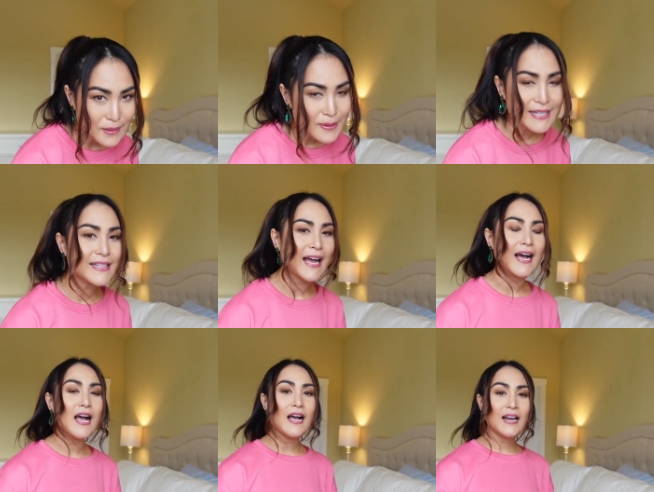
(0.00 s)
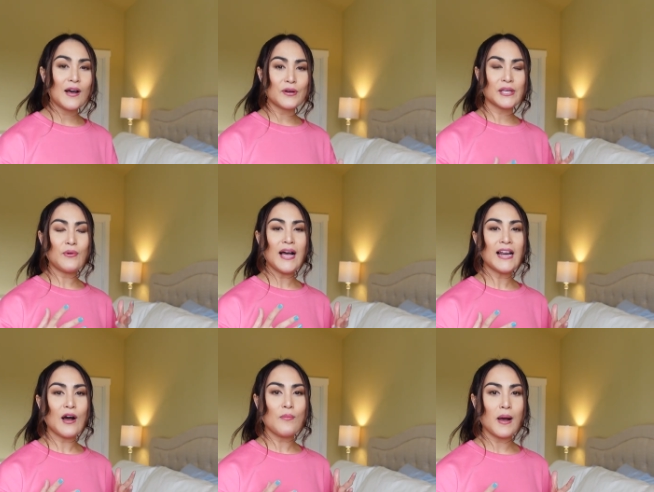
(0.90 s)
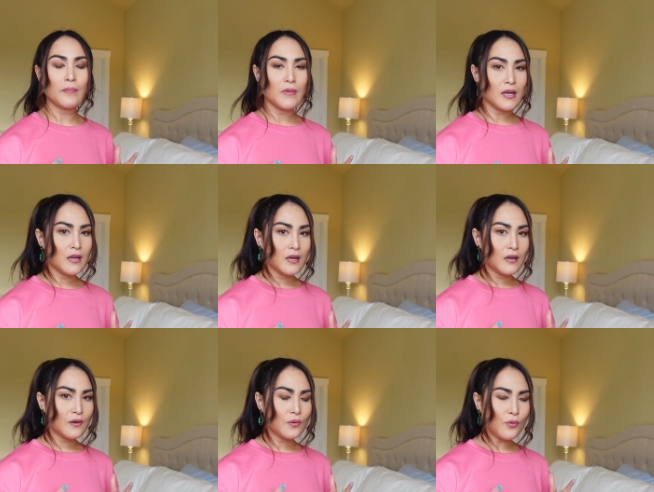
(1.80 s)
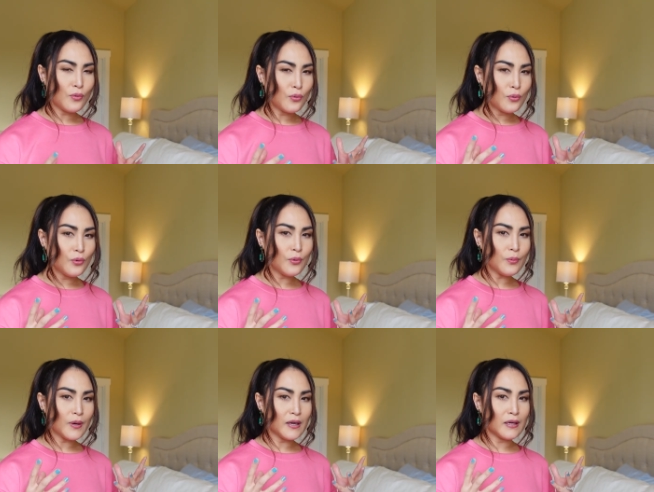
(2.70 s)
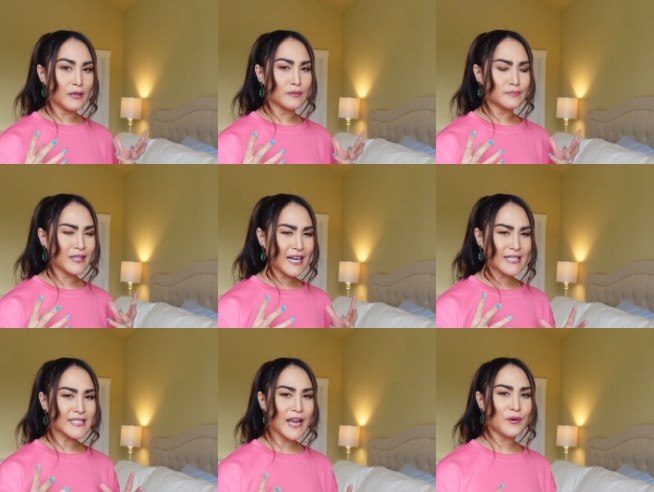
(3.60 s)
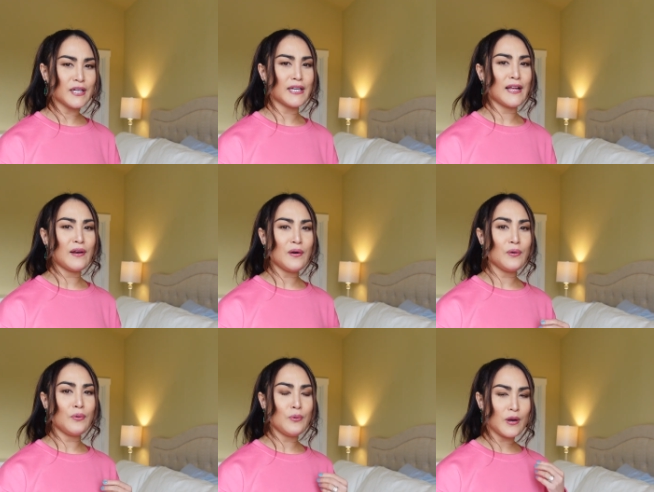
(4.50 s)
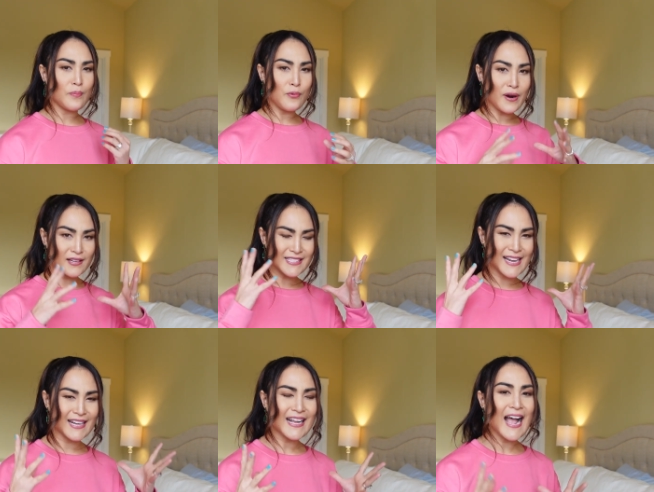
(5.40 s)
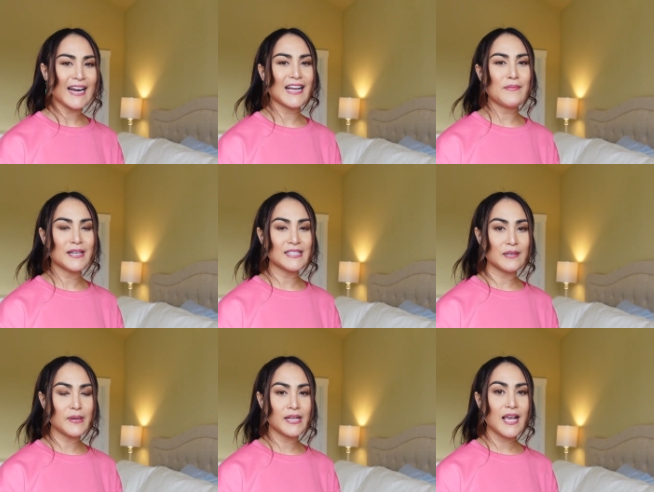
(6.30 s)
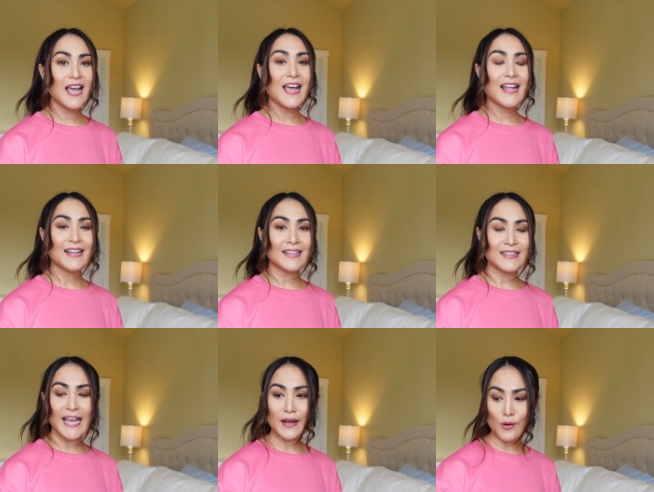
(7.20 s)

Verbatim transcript: เครื่องบินน่ะเราคิดว่าเราแบบหูเกรงใจคนอื่น แล้วเราเราป่วยเราใส่หน้ากากนะคะมาขึ้นเครื่องบิน แต่